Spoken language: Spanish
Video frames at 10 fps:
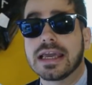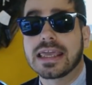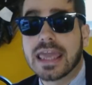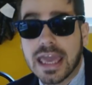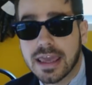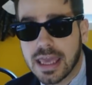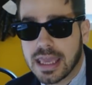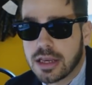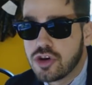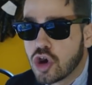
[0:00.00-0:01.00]
que
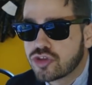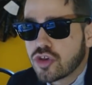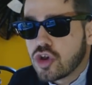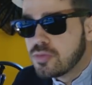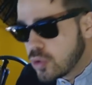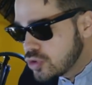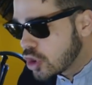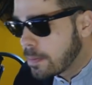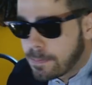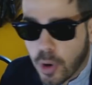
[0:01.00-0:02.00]
eh, no todo el
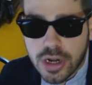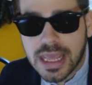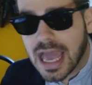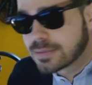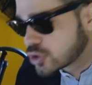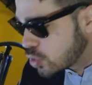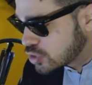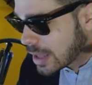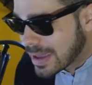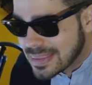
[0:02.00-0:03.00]
mundo pone
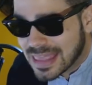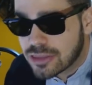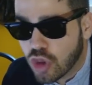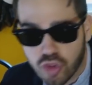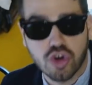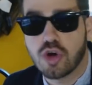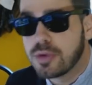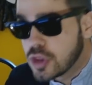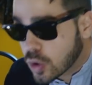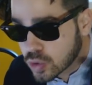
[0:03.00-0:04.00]
absolutamente todos los
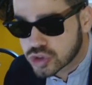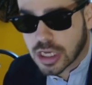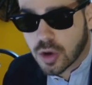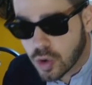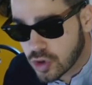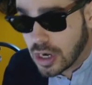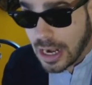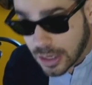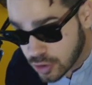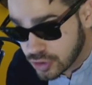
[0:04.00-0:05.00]
videojuegos que ha jugado a lo
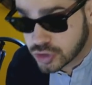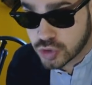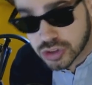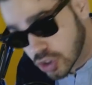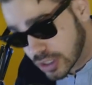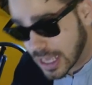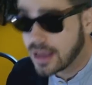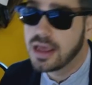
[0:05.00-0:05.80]
largo de su historia,